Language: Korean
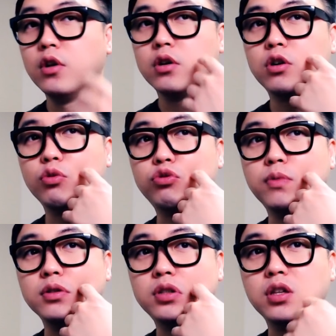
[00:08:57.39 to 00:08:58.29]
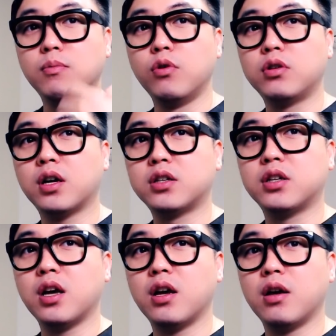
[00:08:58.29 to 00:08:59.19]
그리고 두 번째는 뭐 일단
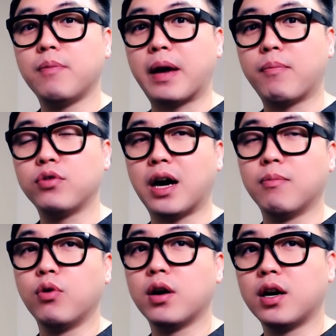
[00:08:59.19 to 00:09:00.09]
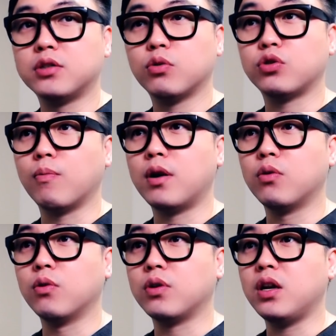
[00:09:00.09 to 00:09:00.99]
그게 100번 양보해 가지고
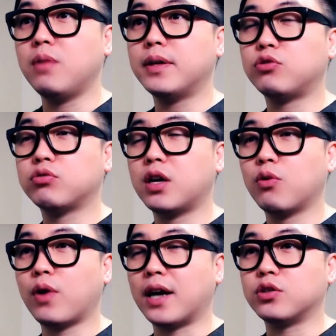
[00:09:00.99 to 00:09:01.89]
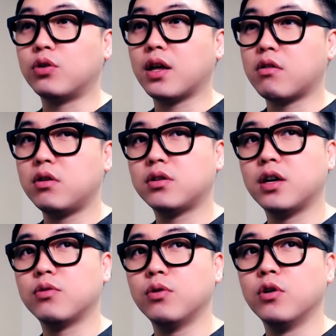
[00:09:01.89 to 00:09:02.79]
정말로 일배충이라고 가정을 했을 때도